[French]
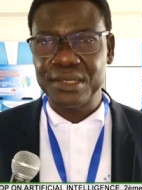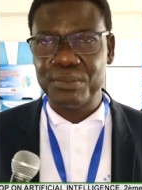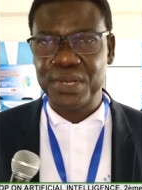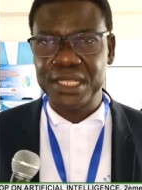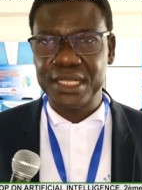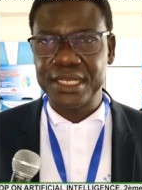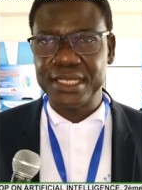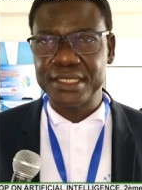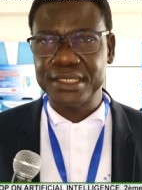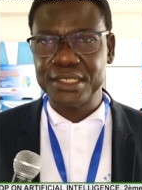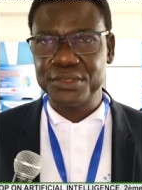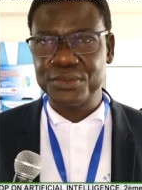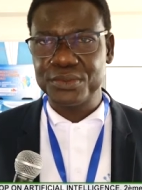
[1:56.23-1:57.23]
pendant les
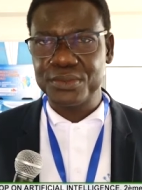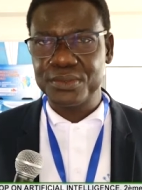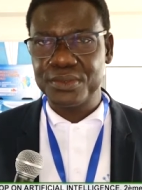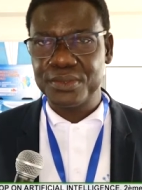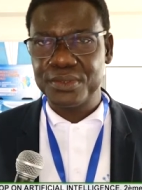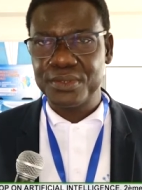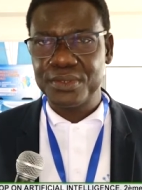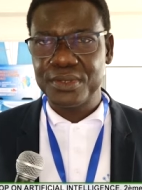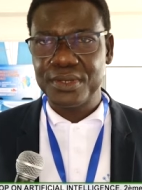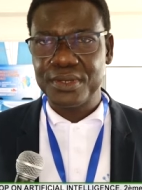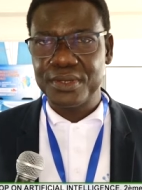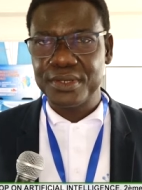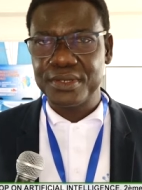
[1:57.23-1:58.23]
cinq jours
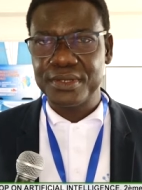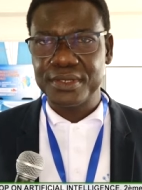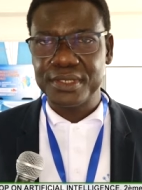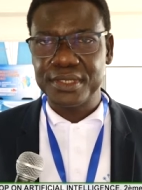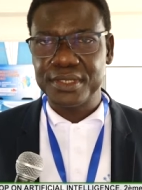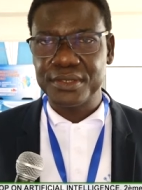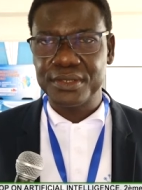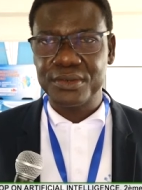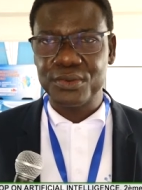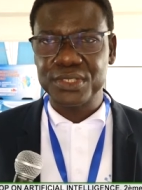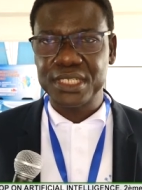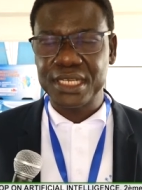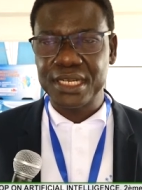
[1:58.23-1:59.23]
euh,
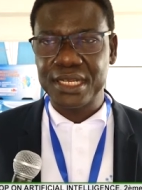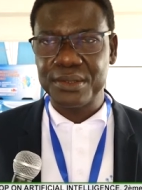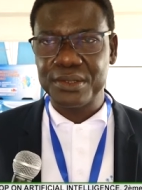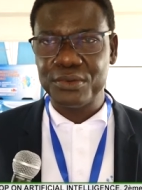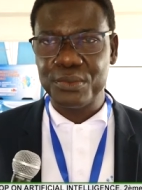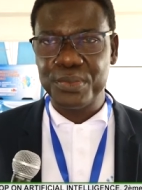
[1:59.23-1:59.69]
concernant le